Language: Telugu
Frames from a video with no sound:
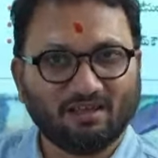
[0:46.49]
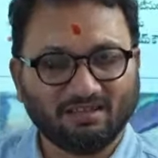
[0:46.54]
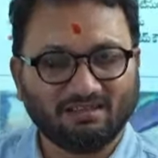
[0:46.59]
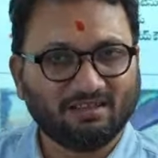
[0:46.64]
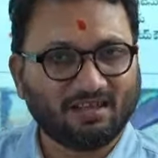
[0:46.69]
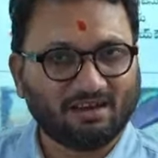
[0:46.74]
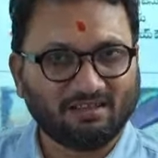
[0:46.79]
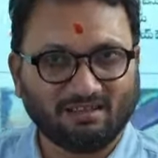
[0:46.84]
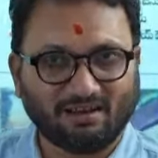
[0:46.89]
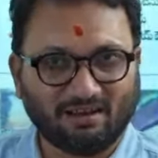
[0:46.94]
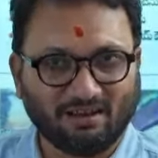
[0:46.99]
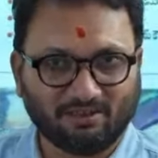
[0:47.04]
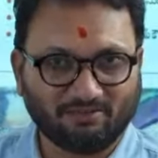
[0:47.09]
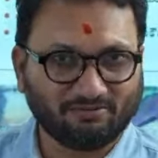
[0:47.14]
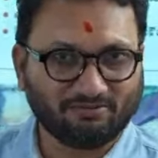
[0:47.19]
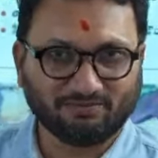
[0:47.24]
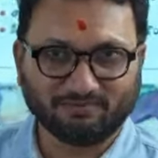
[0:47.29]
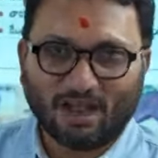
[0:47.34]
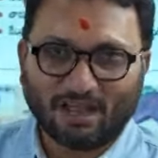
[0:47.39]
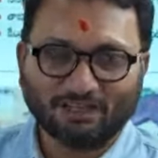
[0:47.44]
ఇద్దరిది
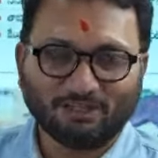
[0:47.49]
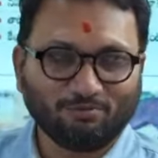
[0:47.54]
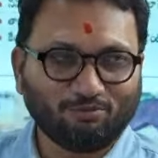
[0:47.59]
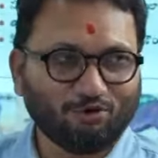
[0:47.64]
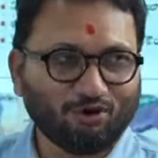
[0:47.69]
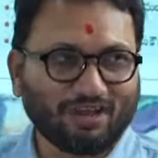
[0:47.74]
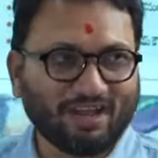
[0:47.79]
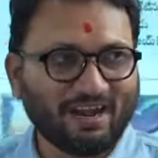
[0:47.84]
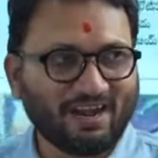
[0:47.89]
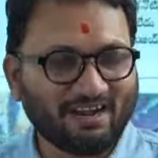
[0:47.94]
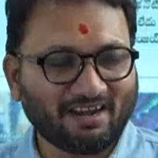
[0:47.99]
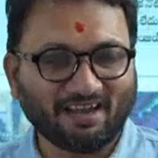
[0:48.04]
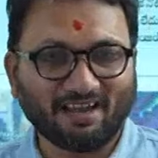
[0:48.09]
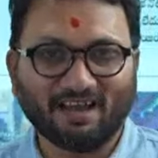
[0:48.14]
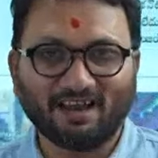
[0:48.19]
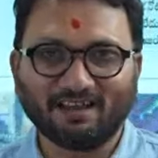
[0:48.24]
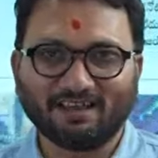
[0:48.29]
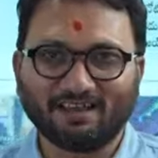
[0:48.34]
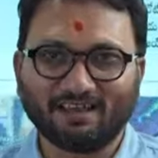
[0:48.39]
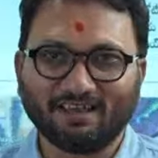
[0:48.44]
లేదు అయితే ఇప్పుడు
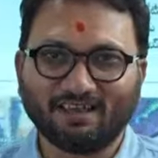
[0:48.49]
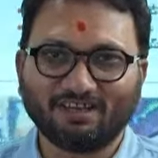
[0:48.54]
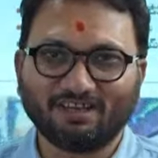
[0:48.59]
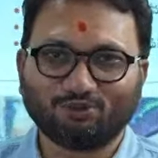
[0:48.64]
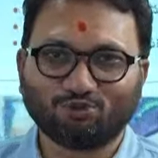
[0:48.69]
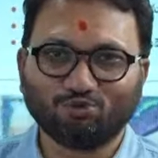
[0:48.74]
కేటీఆర్కి